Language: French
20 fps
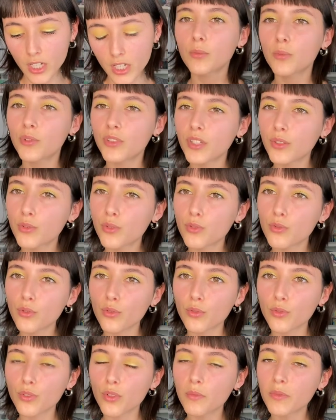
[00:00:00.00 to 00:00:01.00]
Peut-être que
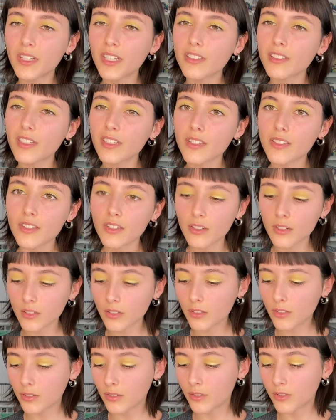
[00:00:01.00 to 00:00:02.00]
sur le tome 4 et
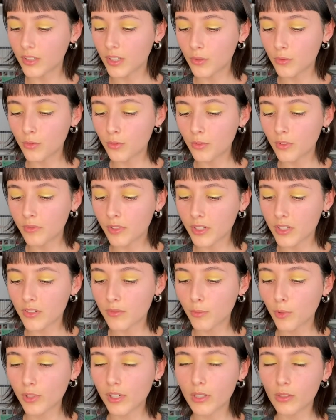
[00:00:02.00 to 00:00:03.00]
5, euh, il y a eu
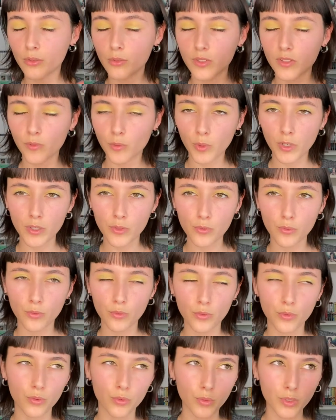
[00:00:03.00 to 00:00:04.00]
effectivement quelques
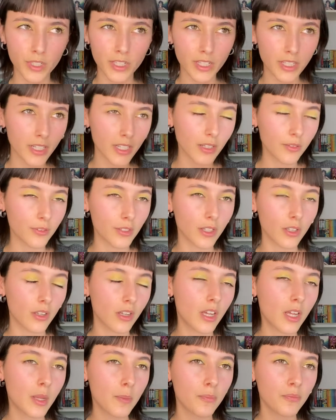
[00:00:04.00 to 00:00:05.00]
évocations de guerre, enfin
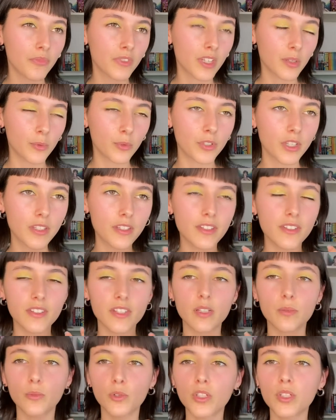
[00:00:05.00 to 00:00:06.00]
peut-être
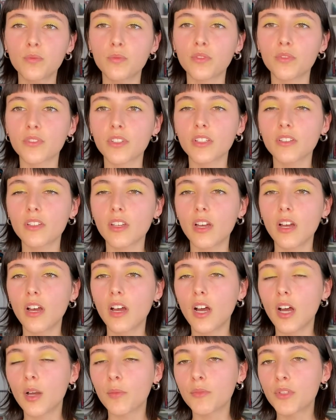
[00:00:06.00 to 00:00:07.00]
des éléments qui peuvent être
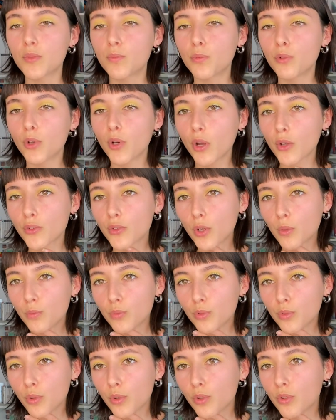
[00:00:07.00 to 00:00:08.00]
un petit peu heurtants
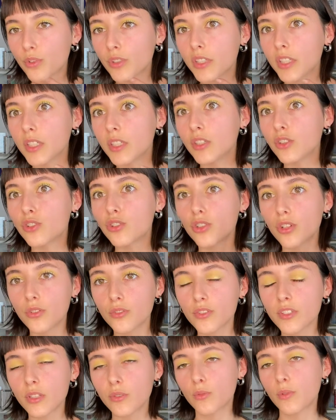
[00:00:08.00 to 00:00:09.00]
pour euh, des
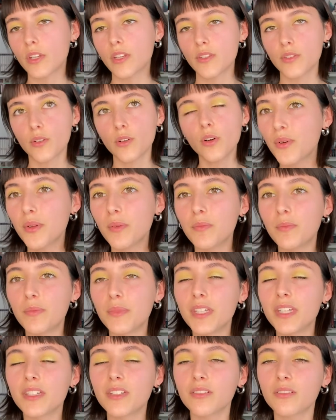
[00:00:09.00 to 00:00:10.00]
jeunes adolescents.
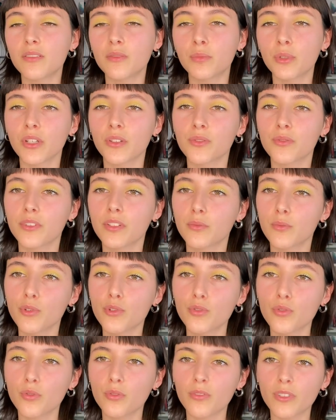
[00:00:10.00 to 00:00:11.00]
Mais personnellement,
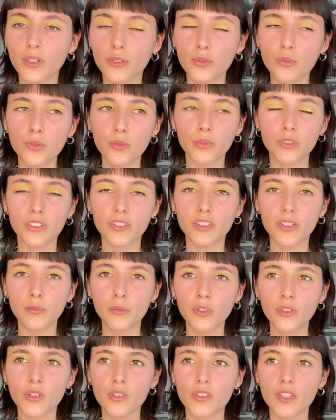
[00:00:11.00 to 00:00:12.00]
je suis convaincue qu'on est
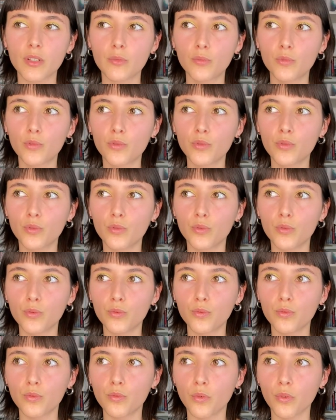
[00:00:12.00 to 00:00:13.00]
tellement dans un monde
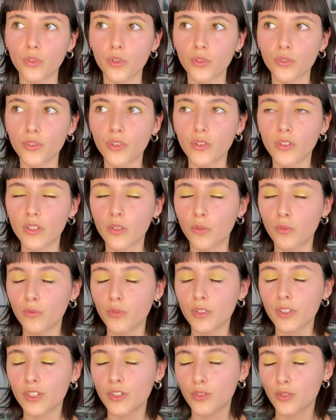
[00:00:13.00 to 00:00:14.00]
où on entend et on
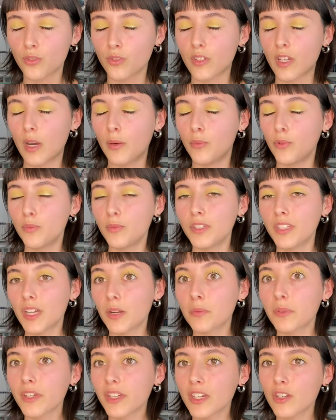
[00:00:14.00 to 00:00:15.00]
voit des choses
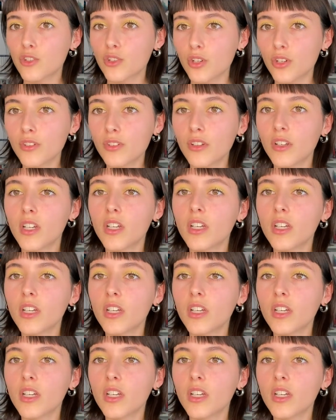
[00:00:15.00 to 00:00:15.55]
abominables très jeunes